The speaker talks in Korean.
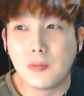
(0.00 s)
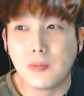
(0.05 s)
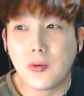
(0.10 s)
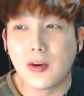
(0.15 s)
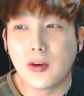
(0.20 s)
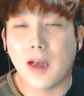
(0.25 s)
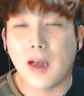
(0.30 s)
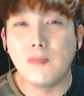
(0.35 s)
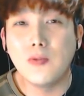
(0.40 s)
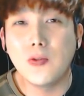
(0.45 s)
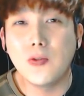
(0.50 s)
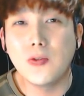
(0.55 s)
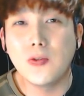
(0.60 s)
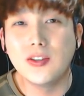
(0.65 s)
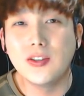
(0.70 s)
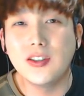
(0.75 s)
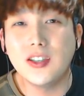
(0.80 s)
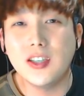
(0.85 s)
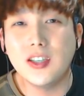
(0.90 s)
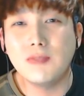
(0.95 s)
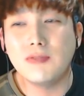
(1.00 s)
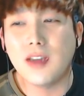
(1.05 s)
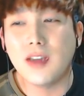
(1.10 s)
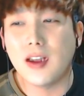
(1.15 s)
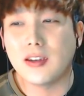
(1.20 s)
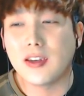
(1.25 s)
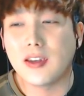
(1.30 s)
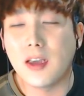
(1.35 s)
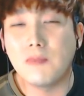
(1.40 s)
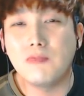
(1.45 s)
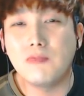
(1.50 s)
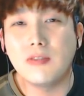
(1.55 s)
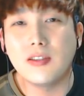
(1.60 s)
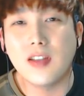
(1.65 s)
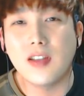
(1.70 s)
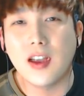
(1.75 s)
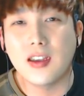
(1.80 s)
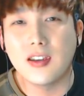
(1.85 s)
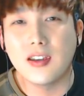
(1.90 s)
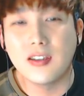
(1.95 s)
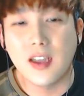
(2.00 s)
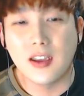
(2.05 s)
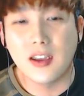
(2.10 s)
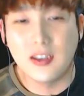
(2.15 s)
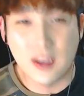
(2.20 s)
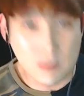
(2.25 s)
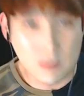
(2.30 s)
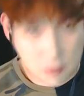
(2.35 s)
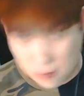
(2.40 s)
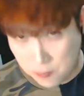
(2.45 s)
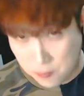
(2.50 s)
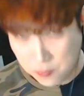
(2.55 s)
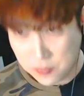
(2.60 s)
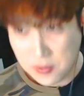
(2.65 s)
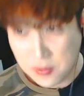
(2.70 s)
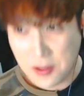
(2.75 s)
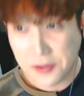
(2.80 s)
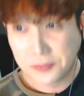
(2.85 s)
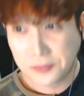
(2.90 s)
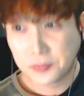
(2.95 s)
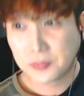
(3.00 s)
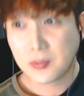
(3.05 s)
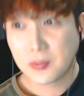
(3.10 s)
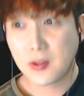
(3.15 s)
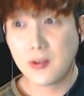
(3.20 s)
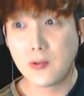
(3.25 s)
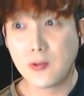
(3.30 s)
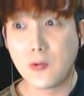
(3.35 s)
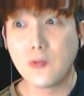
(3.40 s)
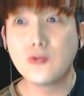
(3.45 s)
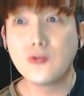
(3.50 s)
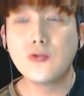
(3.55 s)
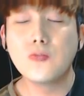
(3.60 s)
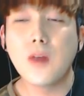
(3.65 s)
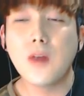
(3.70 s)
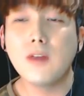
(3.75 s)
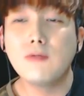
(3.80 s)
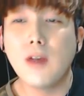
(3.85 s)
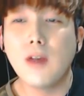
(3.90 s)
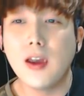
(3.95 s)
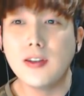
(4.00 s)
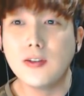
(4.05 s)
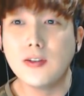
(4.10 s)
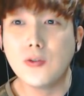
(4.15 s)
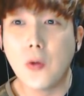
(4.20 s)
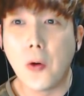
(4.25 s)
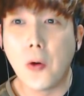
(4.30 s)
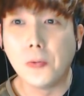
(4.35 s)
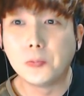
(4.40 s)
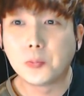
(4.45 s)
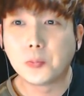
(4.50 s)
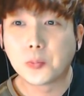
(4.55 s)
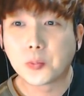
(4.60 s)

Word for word: 뭔 감동은 씨부라 개뿔따기 그냥 이게 뭐 음, 공중파도 아니고